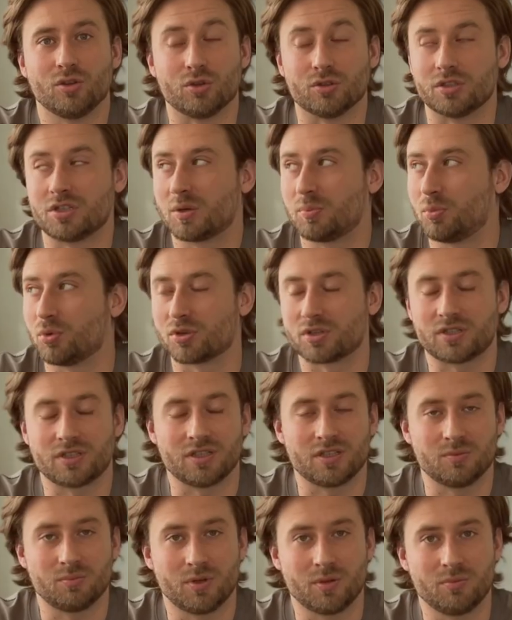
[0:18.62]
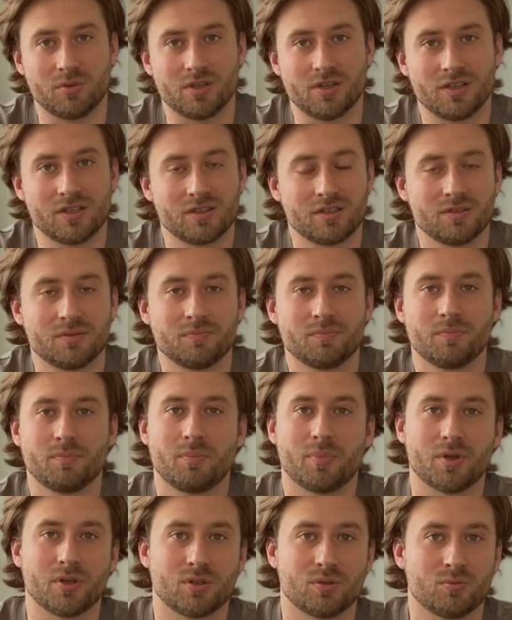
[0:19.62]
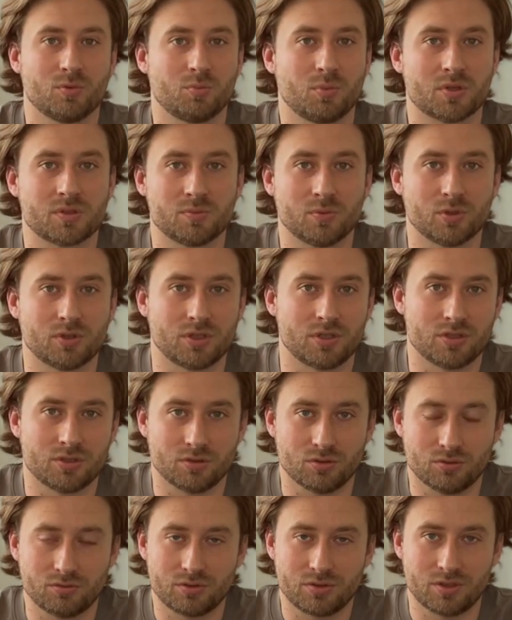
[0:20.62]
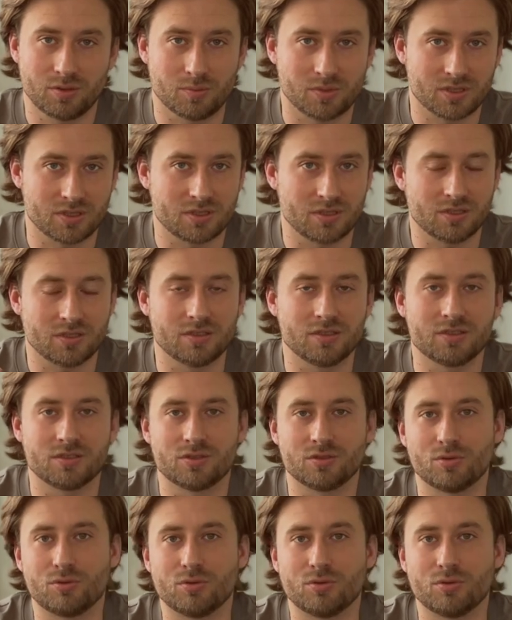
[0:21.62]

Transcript: Но ну, а до сих пор стоит бабе лето, поэтому посмотрите новости, обязательно идите